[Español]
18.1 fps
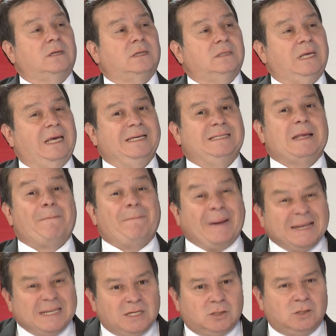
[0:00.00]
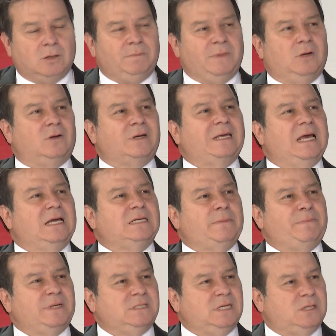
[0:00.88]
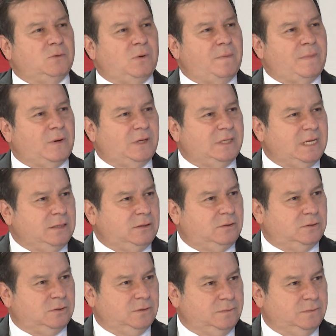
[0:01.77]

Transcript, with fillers: de esta precisión mejor que hace el presidente Juan Manuel Santos?